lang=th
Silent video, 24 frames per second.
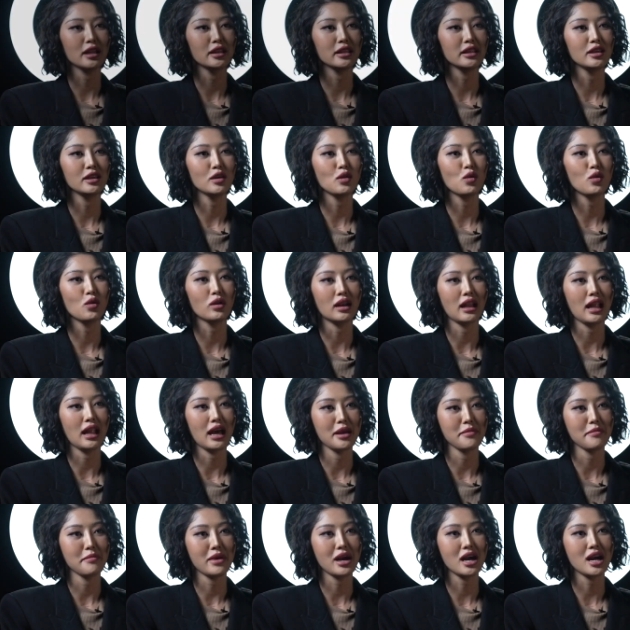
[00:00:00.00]
รนี้โหด
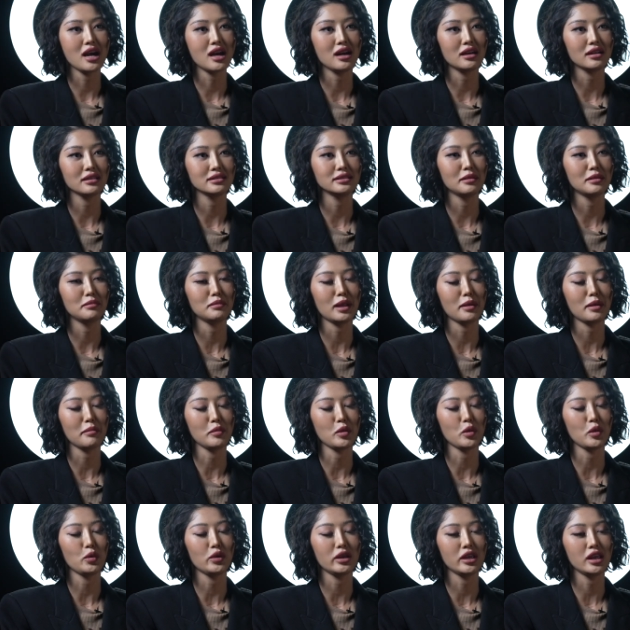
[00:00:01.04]
ร้ายมากสำหรับ
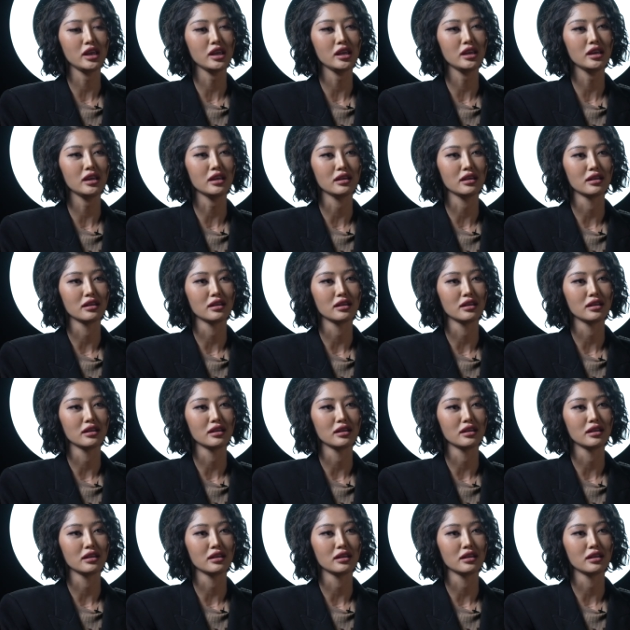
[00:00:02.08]
มิวกี้